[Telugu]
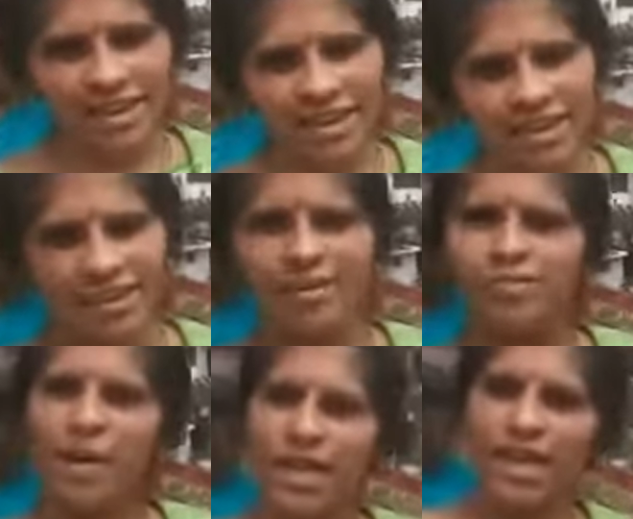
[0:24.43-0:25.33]
మంగళ
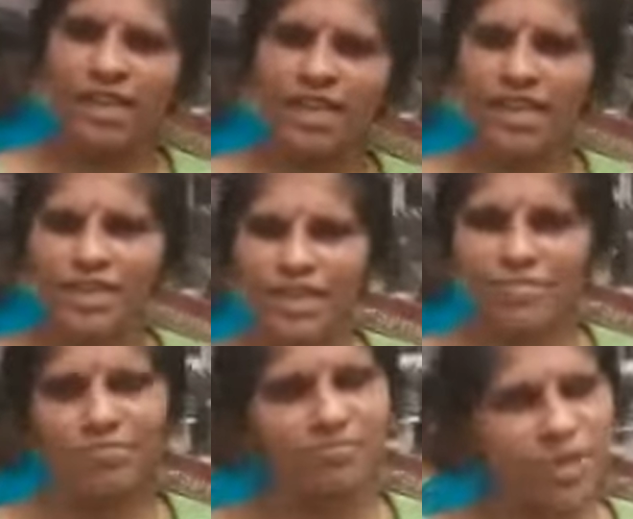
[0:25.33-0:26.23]
తీర్థం
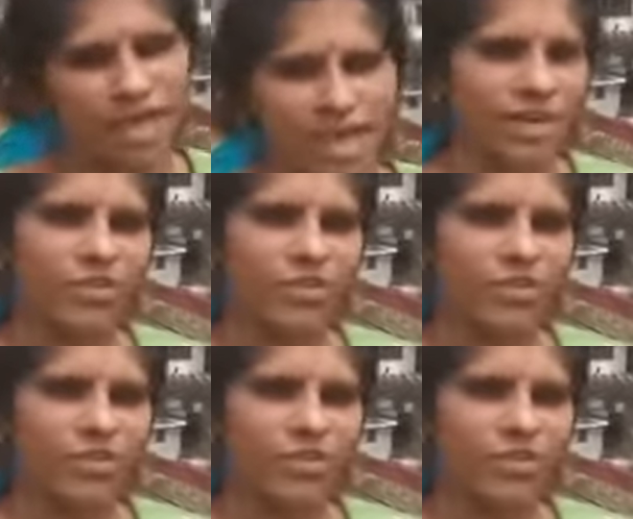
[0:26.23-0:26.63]
మంగళ విమానం